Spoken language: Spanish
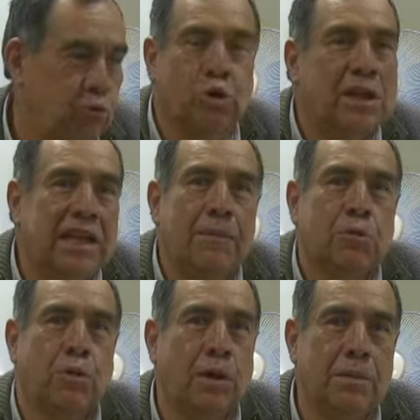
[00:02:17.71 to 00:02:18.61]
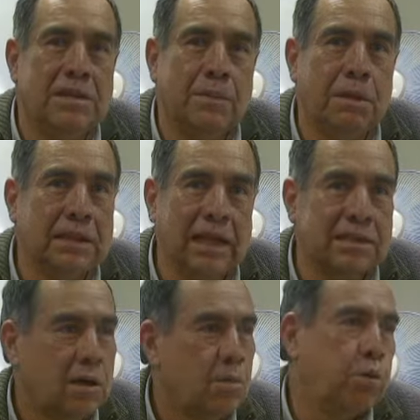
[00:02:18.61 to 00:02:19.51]
no tendríamos problemas
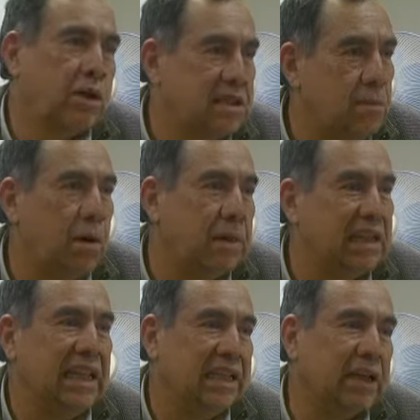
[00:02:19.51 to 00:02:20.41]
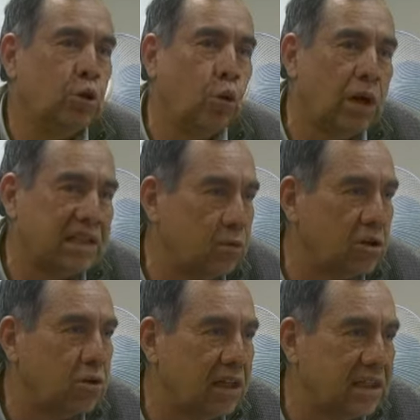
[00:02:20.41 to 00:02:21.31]
ambientales, porque simplemente detecto una
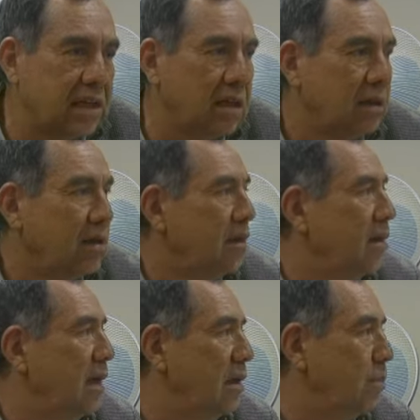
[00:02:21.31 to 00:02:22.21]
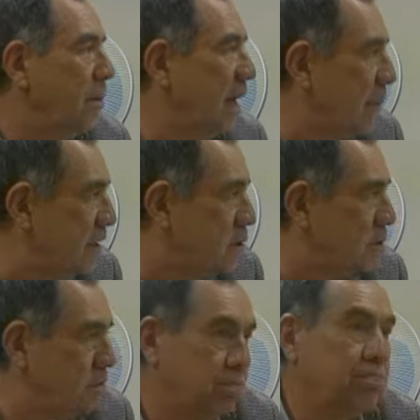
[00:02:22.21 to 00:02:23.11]
situación así, el primer
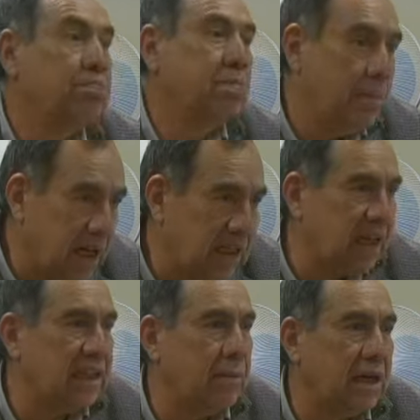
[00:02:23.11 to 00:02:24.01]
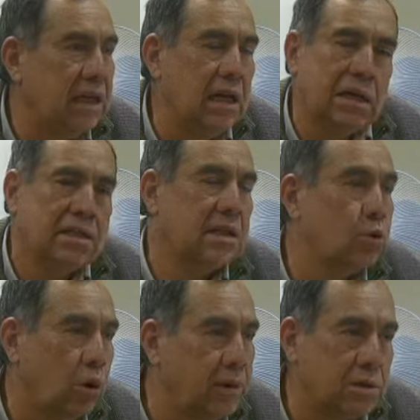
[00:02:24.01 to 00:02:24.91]
aviso, primera tarjeta amarilla,
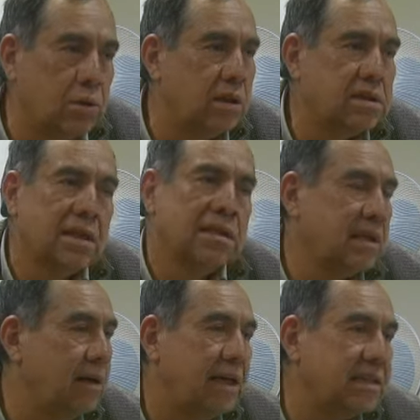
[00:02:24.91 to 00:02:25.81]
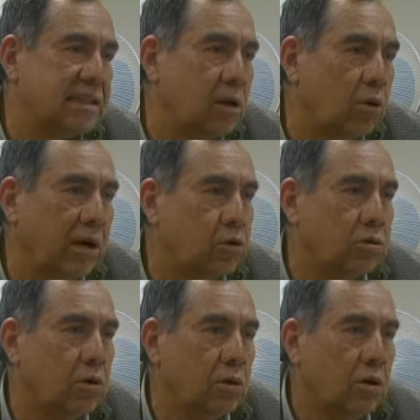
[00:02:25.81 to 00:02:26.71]
segundo aviso es, ¿sabe qué? Se cerró el
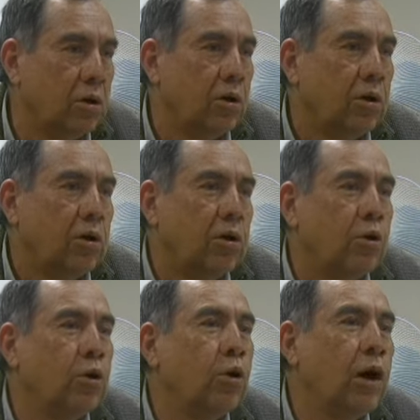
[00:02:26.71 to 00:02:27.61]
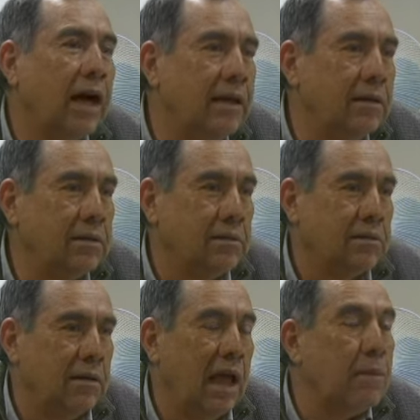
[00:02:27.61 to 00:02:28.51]
negocio. No hay,
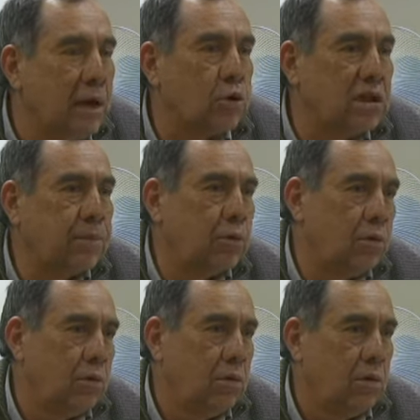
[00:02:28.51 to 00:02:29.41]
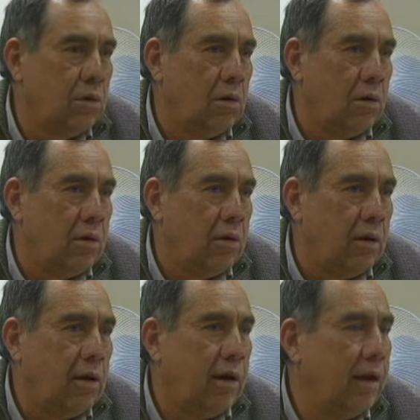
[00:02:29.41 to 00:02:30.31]
en mi concepto,
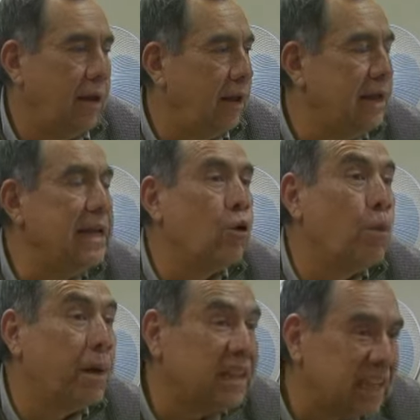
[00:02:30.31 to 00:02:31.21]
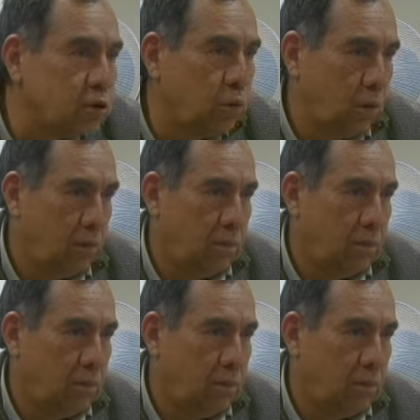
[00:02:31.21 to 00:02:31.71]
eh, ningún pretexto.